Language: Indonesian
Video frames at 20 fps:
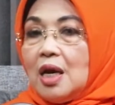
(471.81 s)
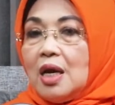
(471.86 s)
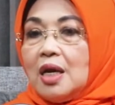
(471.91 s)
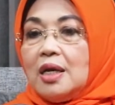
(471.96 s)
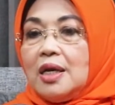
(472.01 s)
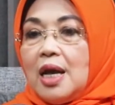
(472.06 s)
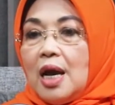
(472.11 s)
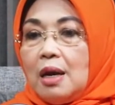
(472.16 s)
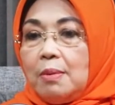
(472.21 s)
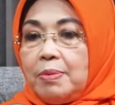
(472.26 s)

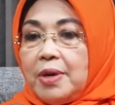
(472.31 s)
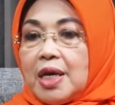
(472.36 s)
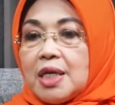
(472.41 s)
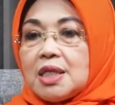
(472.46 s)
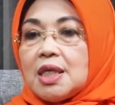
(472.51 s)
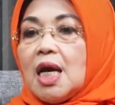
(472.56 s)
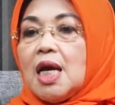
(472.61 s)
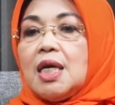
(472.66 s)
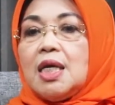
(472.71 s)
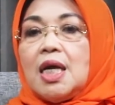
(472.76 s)
Dan
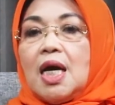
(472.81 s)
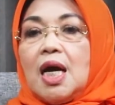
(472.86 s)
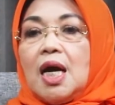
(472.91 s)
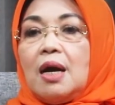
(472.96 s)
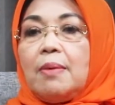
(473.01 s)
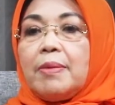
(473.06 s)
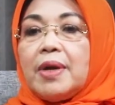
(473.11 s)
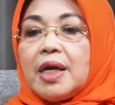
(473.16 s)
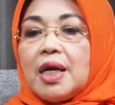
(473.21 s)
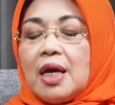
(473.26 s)
biasanya
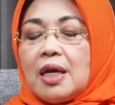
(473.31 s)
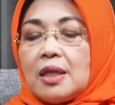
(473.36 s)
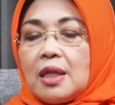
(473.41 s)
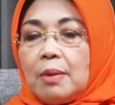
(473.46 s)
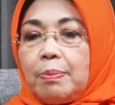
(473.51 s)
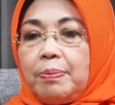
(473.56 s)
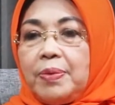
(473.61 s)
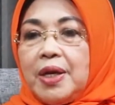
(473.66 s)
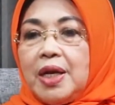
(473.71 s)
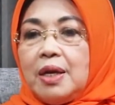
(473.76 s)
mereka yang
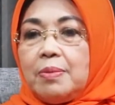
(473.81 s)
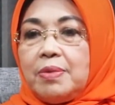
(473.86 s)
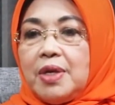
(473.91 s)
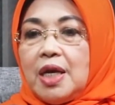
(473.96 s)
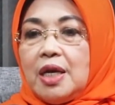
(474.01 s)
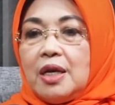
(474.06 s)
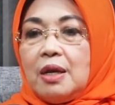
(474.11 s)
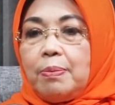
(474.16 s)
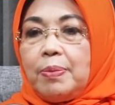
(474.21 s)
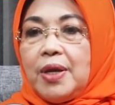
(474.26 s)
terpilih
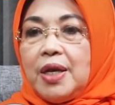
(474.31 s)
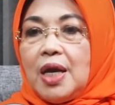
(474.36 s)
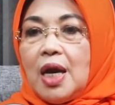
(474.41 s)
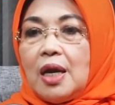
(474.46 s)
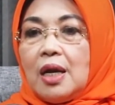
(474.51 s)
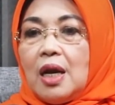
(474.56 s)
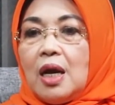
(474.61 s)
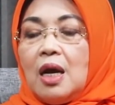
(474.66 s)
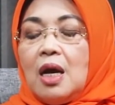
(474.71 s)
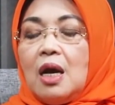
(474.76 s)
menjadi DPD
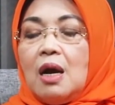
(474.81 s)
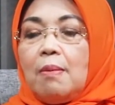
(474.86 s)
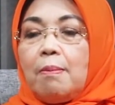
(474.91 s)
adalah